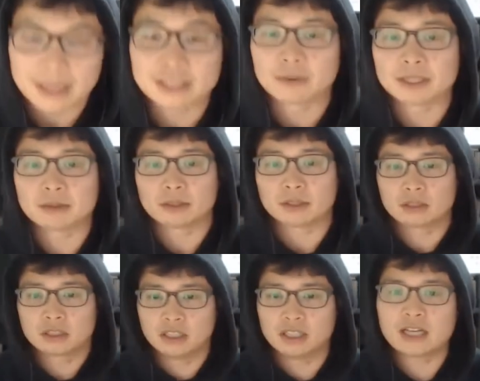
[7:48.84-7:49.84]
맞아 맞아 맞아.
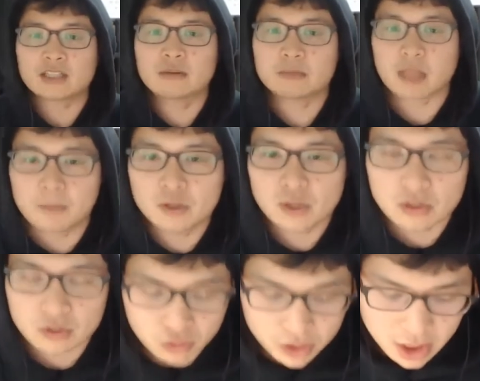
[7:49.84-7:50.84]
그 상점 대표적인
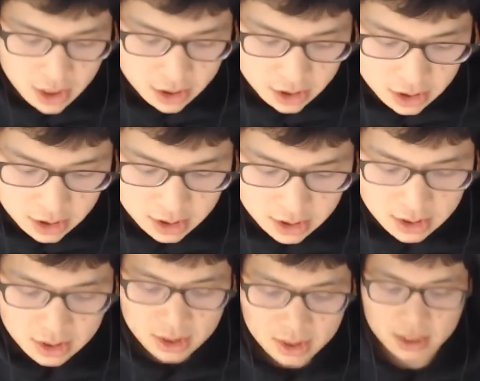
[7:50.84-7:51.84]
것 중에 하나지.
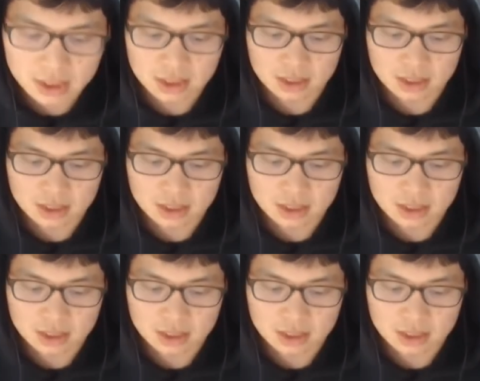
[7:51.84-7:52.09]
어 그러니까